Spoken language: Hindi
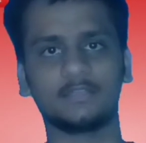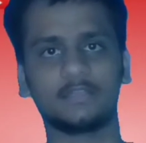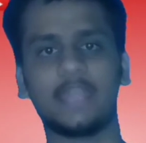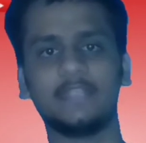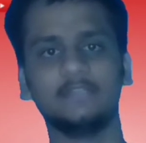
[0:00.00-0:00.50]

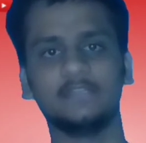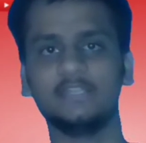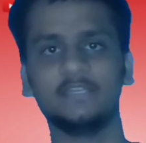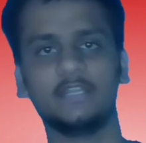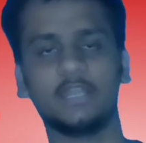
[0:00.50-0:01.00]
रैंक
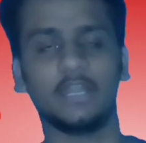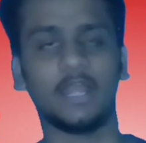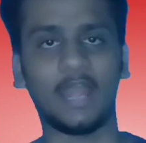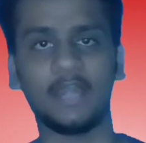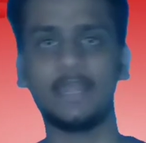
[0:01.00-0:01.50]
नहीं करेगा
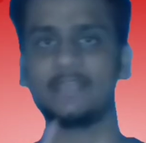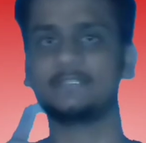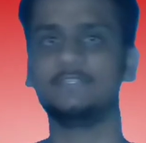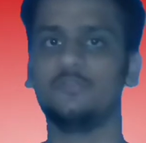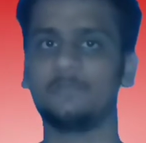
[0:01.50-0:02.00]
आना
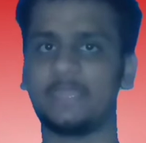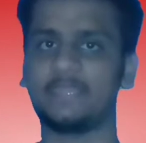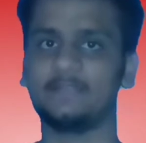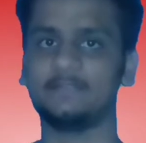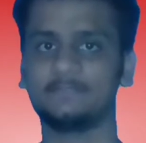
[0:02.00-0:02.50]
एस e में
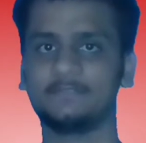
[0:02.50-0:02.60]
आएगा